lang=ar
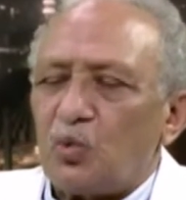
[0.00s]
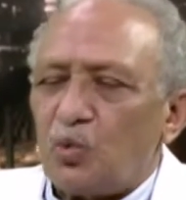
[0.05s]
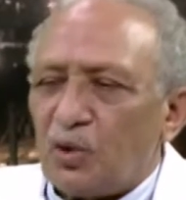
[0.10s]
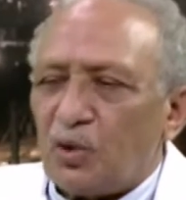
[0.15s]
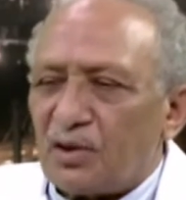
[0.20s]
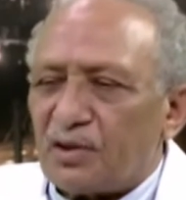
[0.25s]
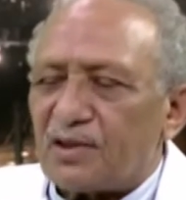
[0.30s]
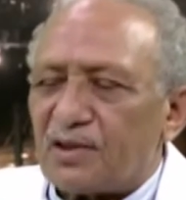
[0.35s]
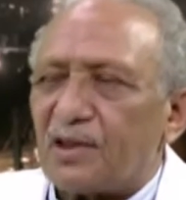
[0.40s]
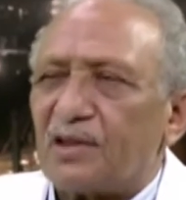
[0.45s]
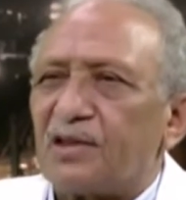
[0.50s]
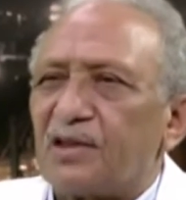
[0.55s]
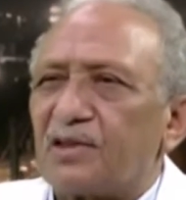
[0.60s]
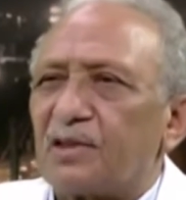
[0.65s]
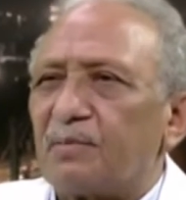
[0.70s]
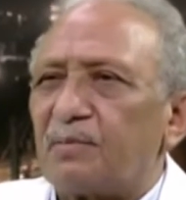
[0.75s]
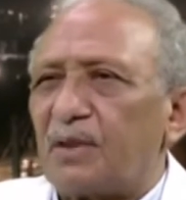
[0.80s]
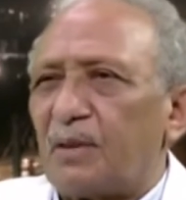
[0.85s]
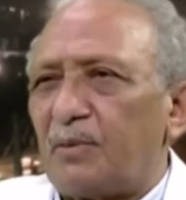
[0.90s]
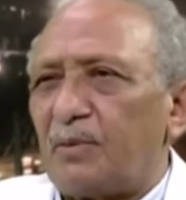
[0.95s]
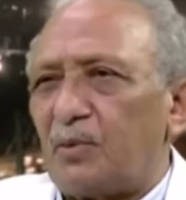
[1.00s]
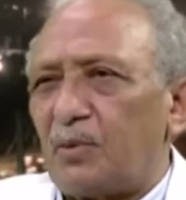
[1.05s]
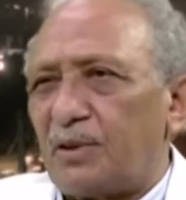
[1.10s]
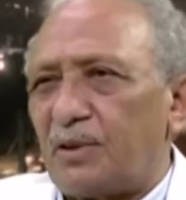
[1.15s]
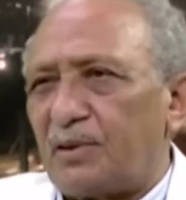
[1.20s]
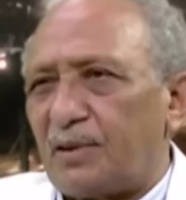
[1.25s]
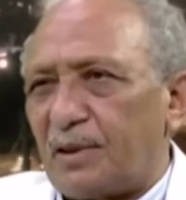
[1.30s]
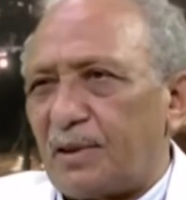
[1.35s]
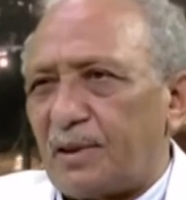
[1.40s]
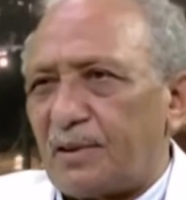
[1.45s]
وانت ذاتك استمتع
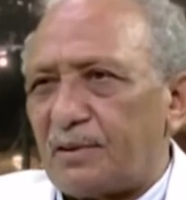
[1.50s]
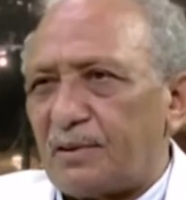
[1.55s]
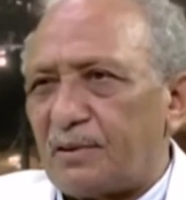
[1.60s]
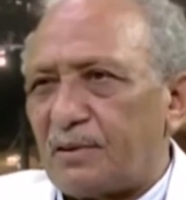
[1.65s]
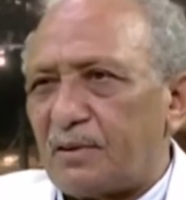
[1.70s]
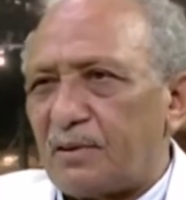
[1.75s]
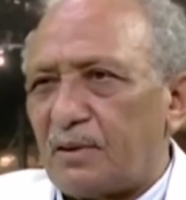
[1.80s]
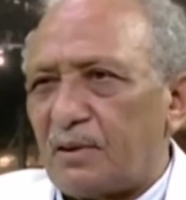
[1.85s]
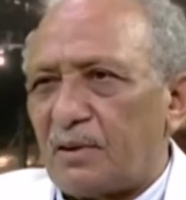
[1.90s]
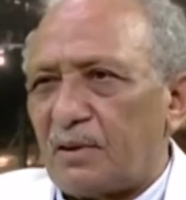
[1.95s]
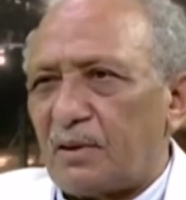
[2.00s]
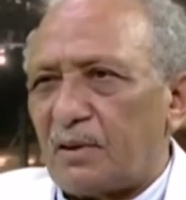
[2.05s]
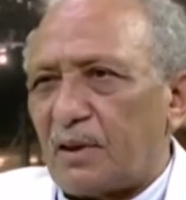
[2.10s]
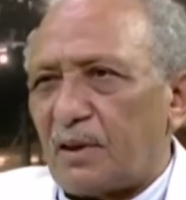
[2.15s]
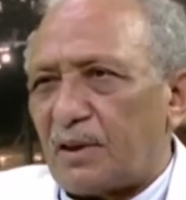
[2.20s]
بالوقت يعني نعم